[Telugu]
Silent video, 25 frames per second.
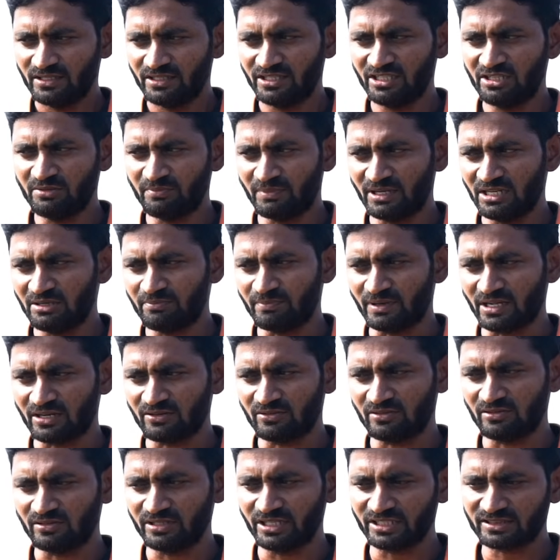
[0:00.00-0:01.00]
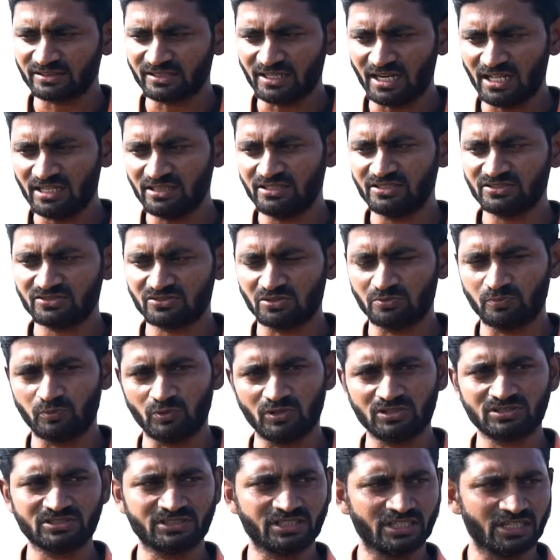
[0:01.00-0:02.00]
ఇది మళ్ళీ మనం ఇత్తనాలు తీసుకుని
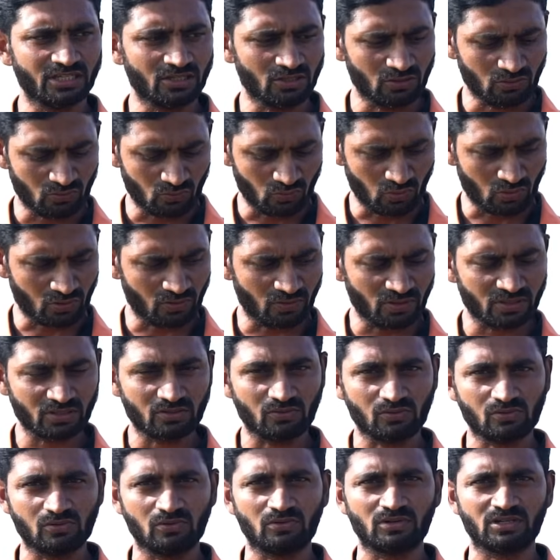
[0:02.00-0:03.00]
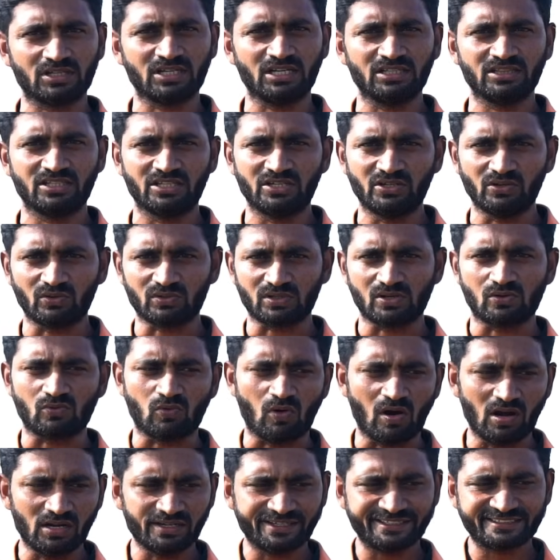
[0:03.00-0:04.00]
పోస్తే ఒక్కోటికి ఒక్కొక్కటిగా దీని యొక్క
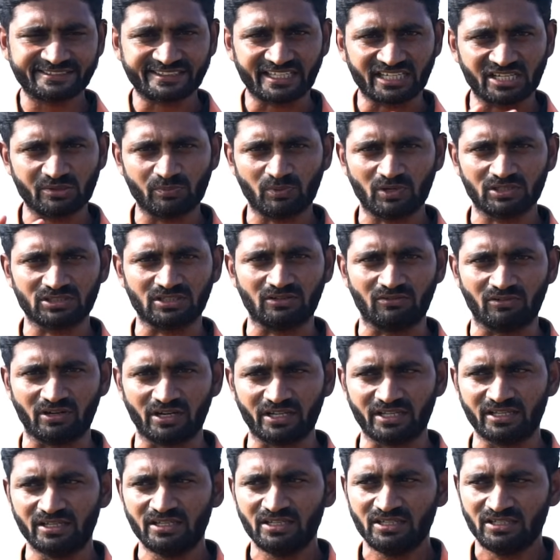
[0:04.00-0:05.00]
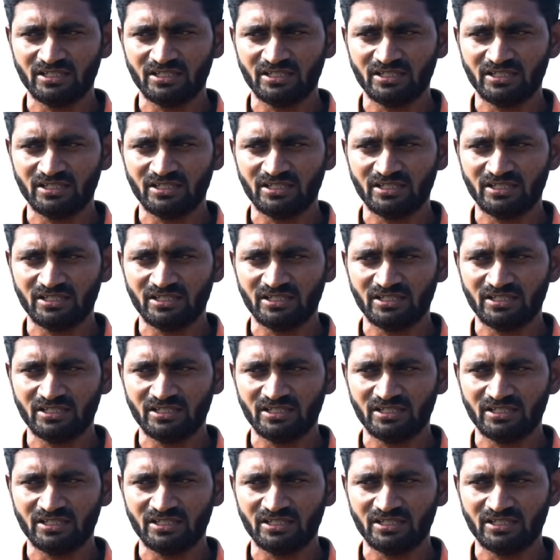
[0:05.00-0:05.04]
క్వాలిటీస్ తగ్గిపోతూ ఉంది